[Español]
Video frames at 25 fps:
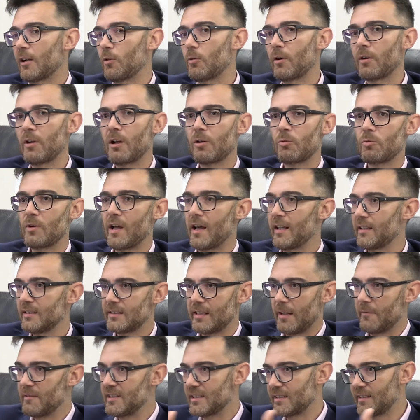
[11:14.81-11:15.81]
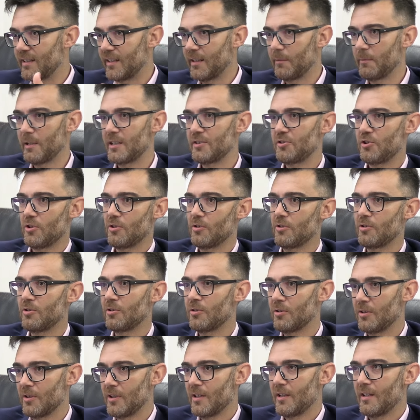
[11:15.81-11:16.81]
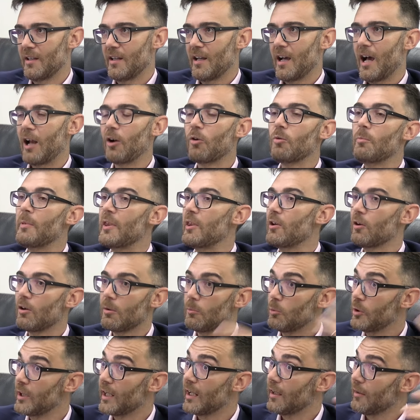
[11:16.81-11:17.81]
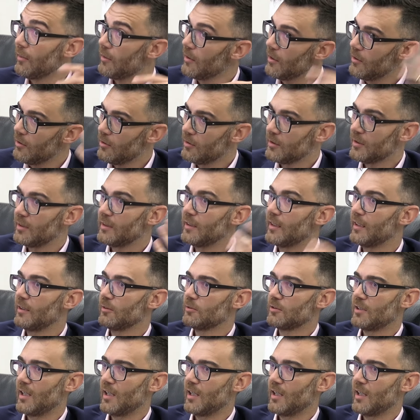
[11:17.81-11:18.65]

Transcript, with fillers: recuerdo alguna entrevista que me ha hecho algún medio de comunicación de